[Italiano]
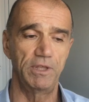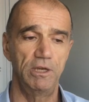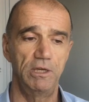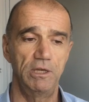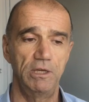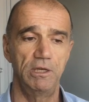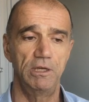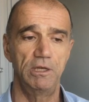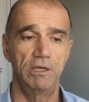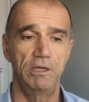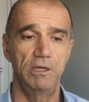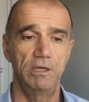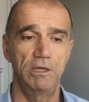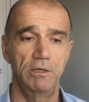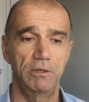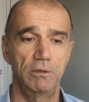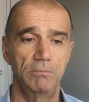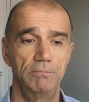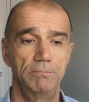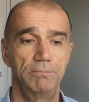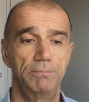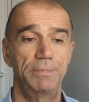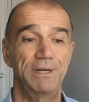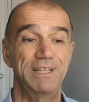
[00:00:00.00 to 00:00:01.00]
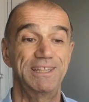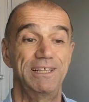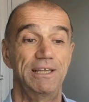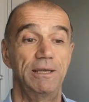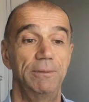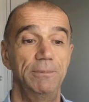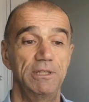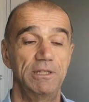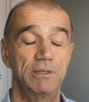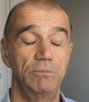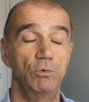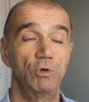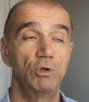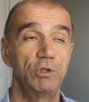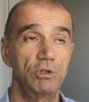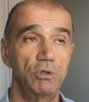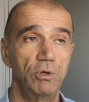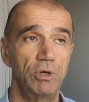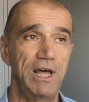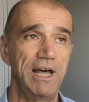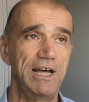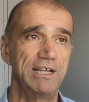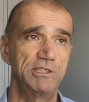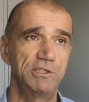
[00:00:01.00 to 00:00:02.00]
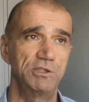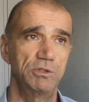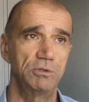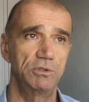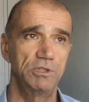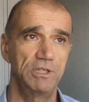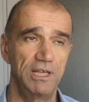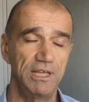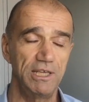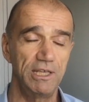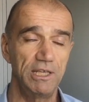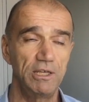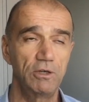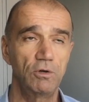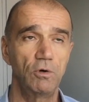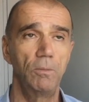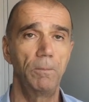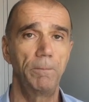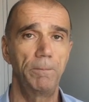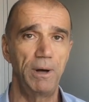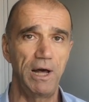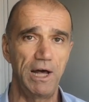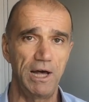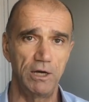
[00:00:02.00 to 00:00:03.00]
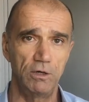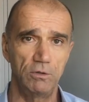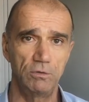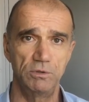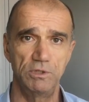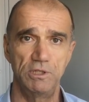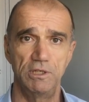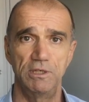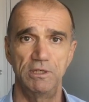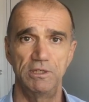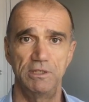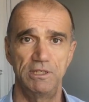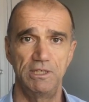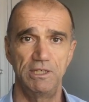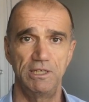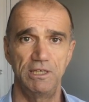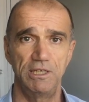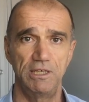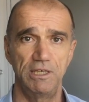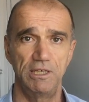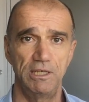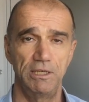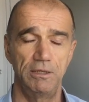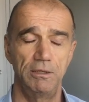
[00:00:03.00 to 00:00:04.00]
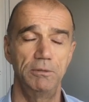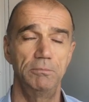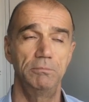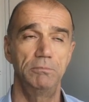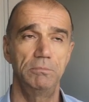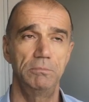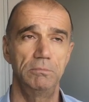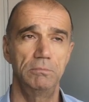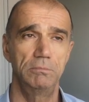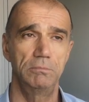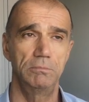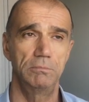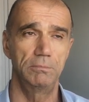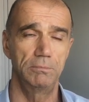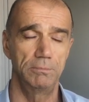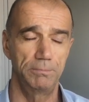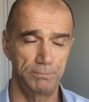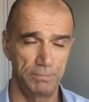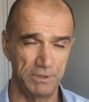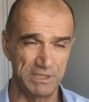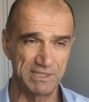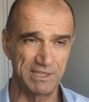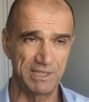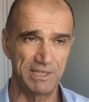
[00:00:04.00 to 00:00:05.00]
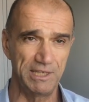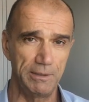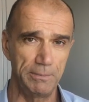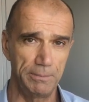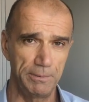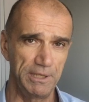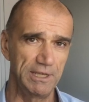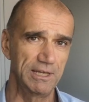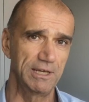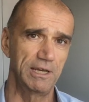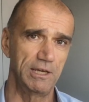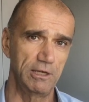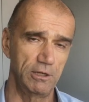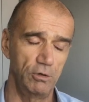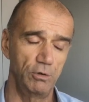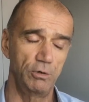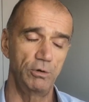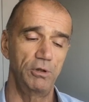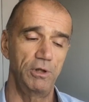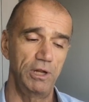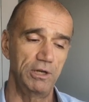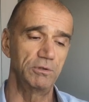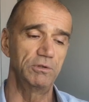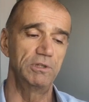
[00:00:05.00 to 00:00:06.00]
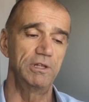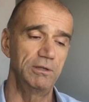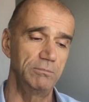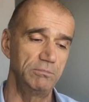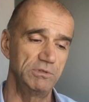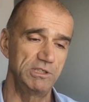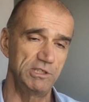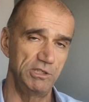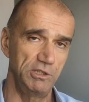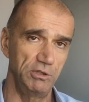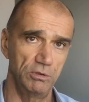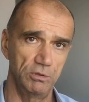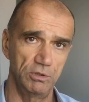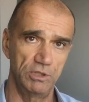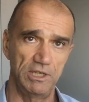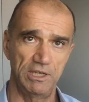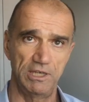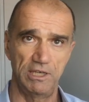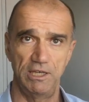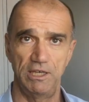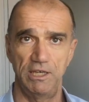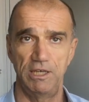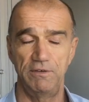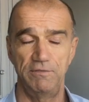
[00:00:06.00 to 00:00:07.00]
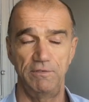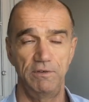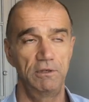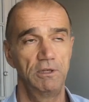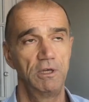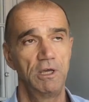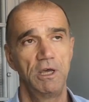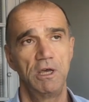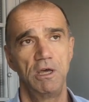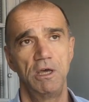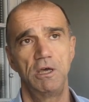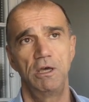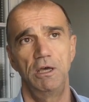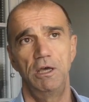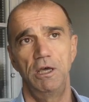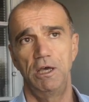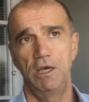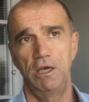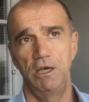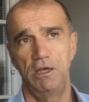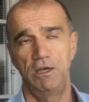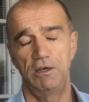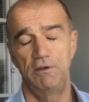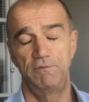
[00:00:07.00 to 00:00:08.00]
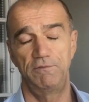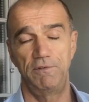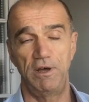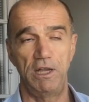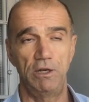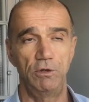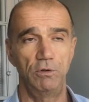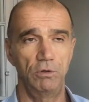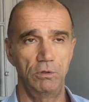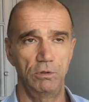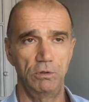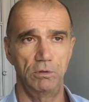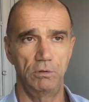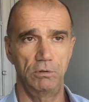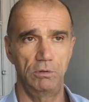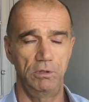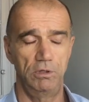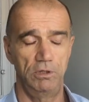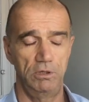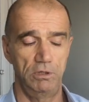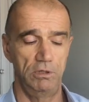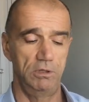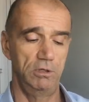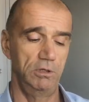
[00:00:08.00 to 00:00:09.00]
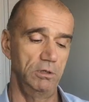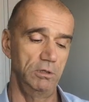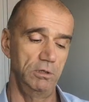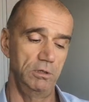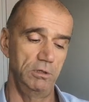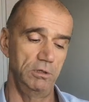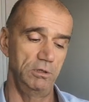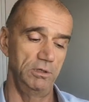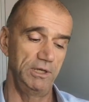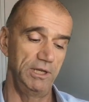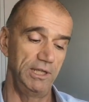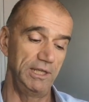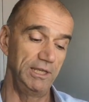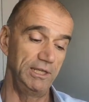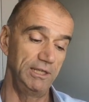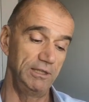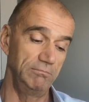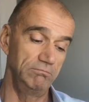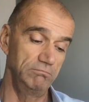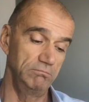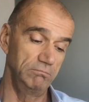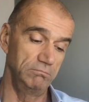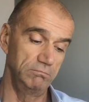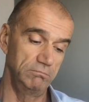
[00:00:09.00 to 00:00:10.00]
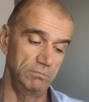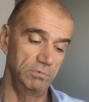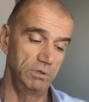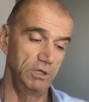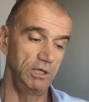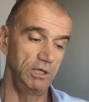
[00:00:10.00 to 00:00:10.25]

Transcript: eh, praticamente monitoraggio dei compound di mh, peacekeeping, che loro hanno delle missioni che eh, fanno eh, nei